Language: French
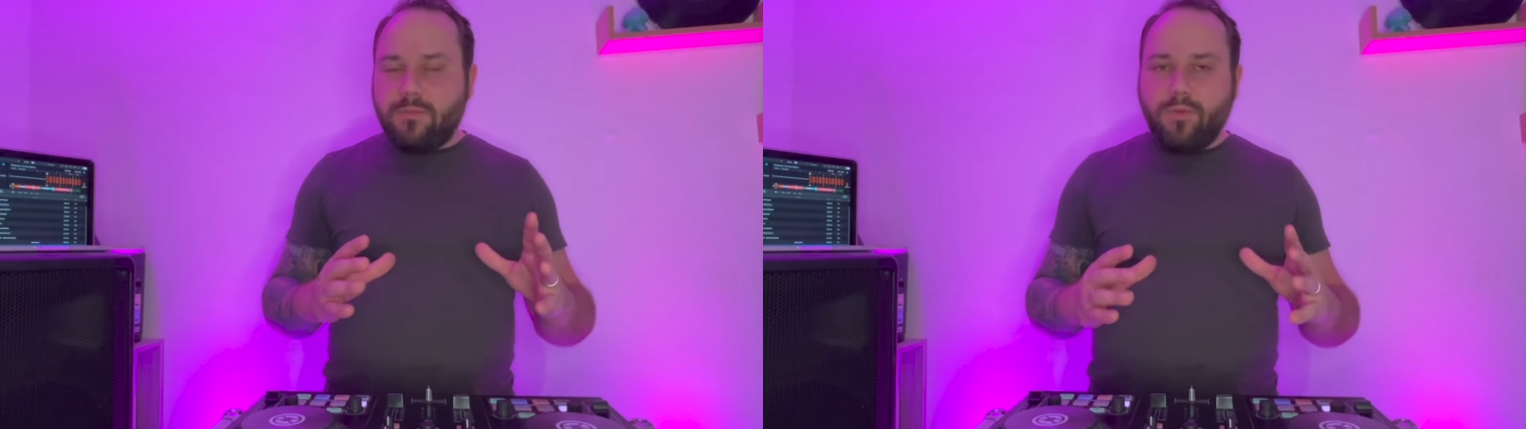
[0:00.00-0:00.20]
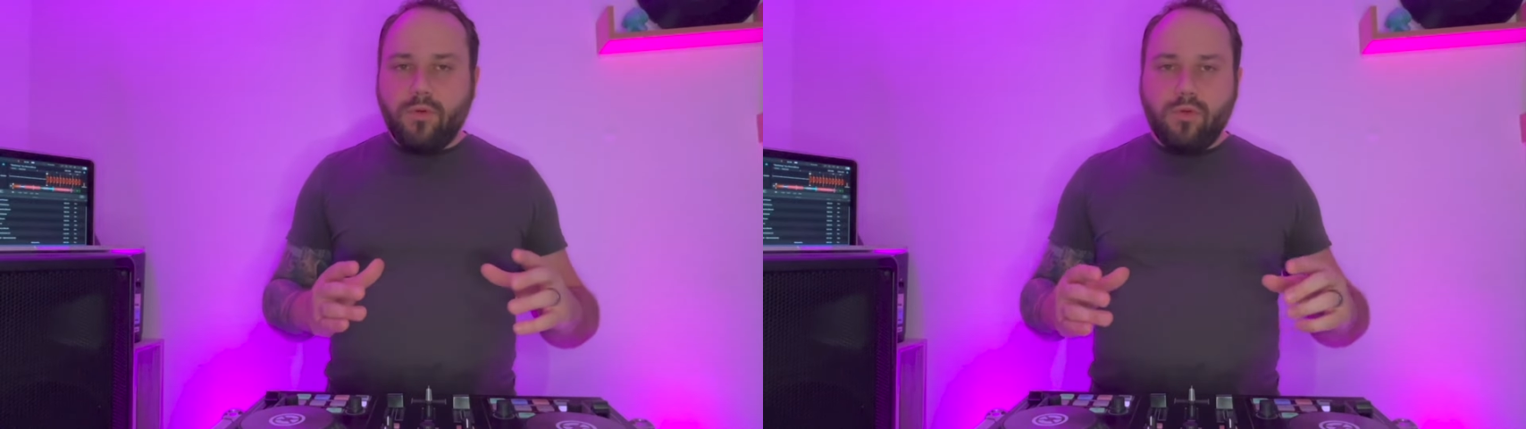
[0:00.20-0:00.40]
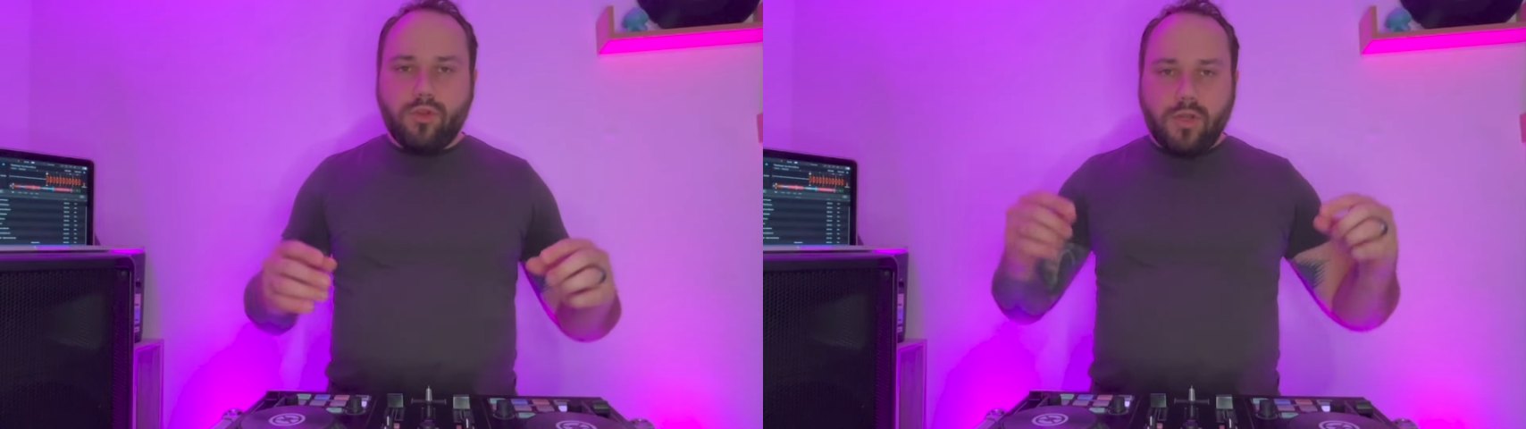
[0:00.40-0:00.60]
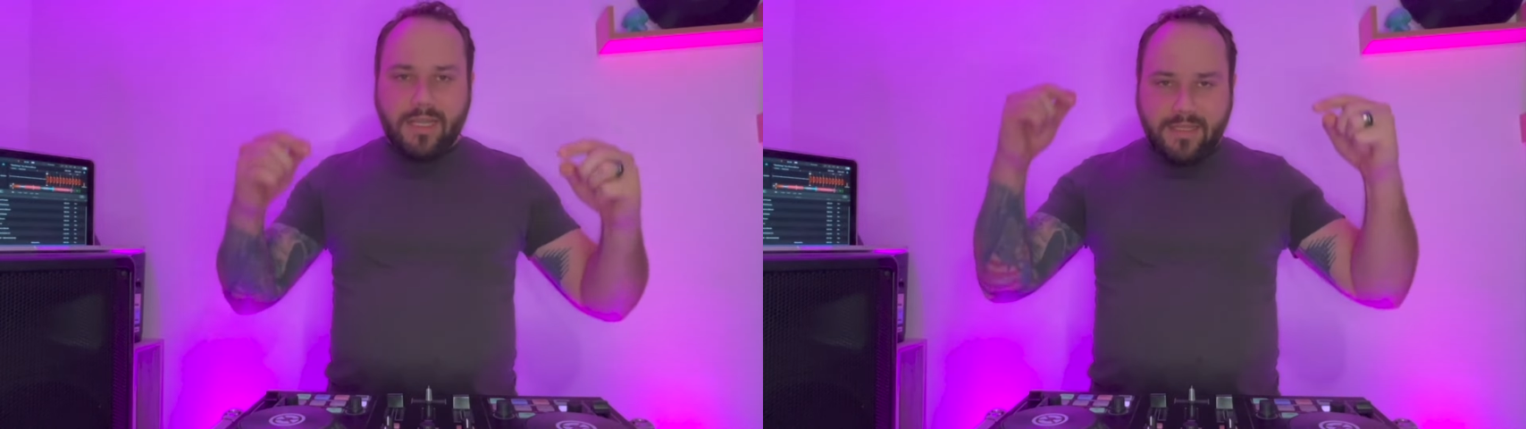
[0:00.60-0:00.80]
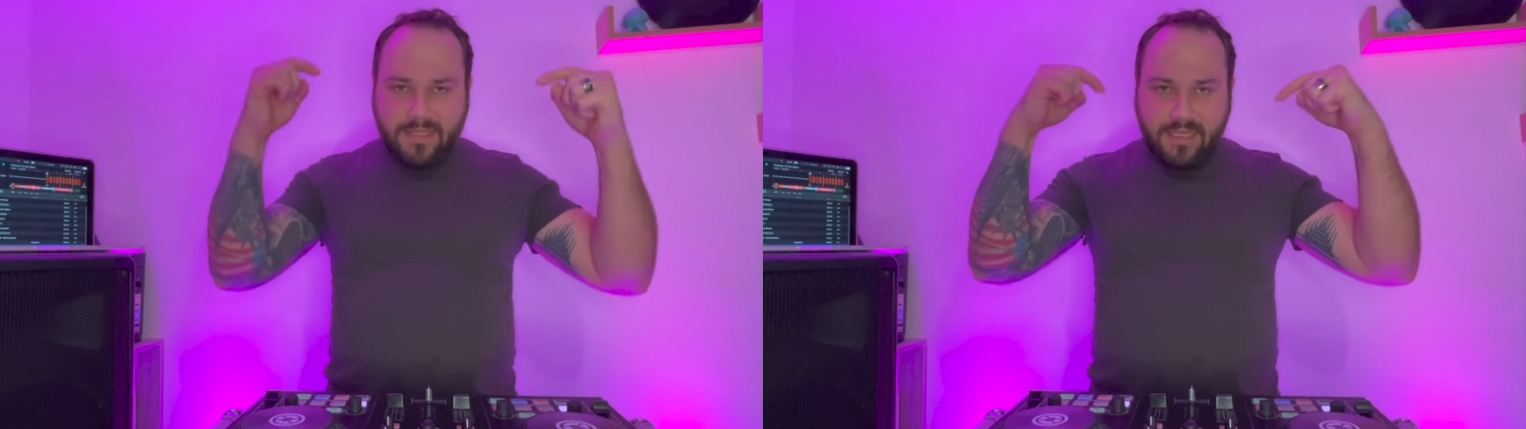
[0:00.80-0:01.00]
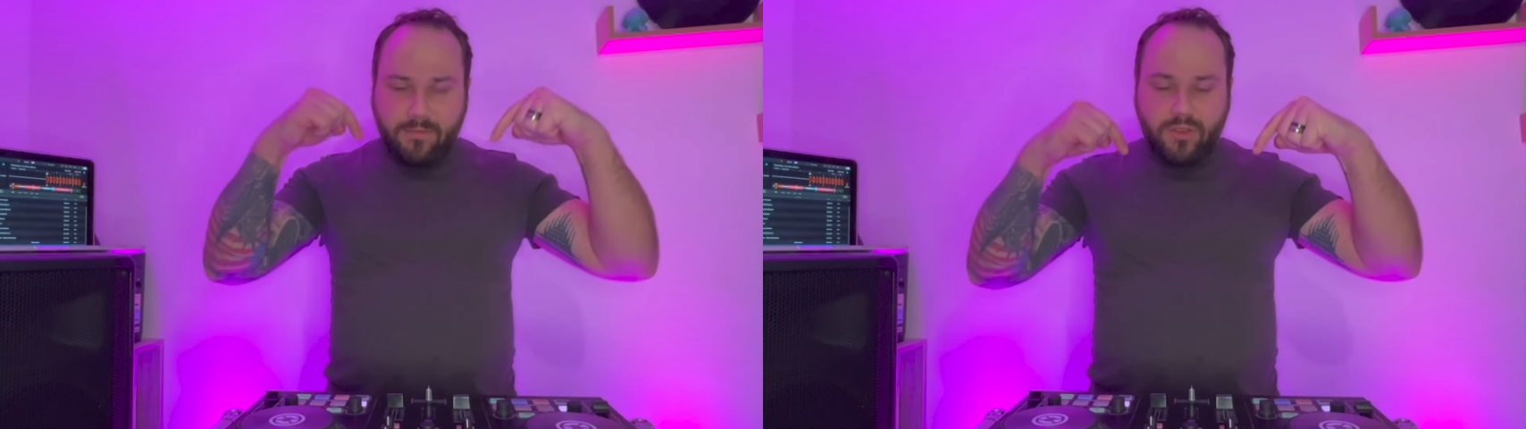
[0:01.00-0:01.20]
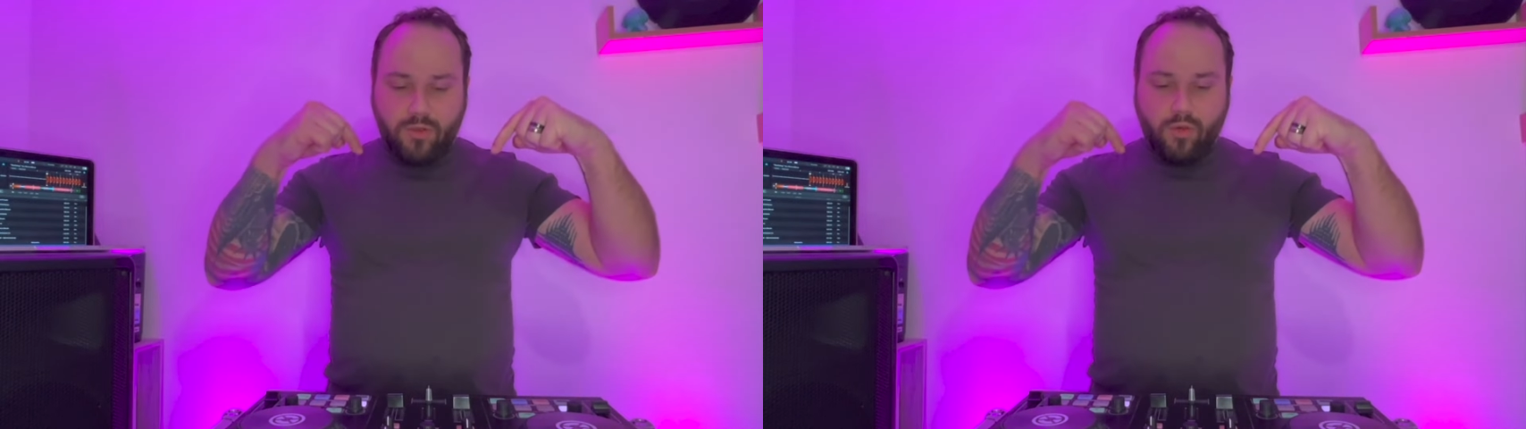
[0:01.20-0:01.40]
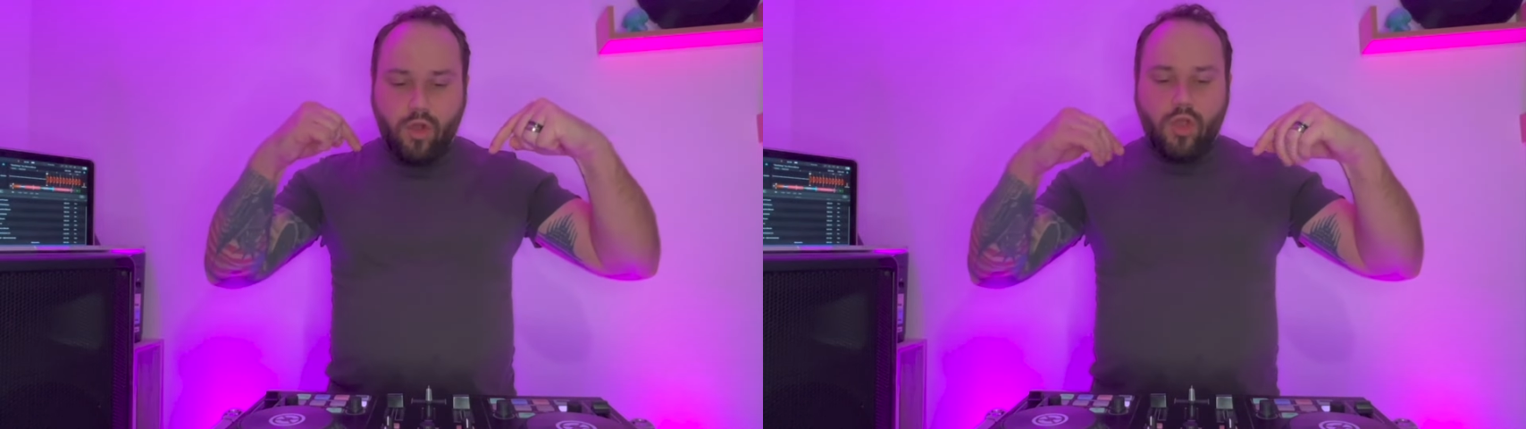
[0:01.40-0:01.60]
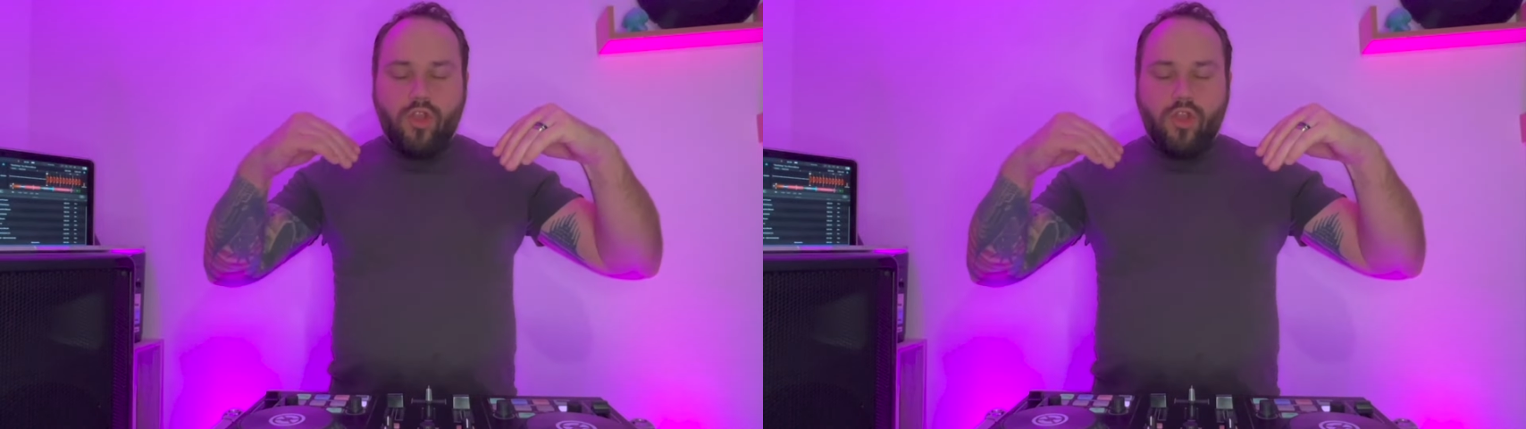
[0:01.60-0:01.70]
peu, dans la description,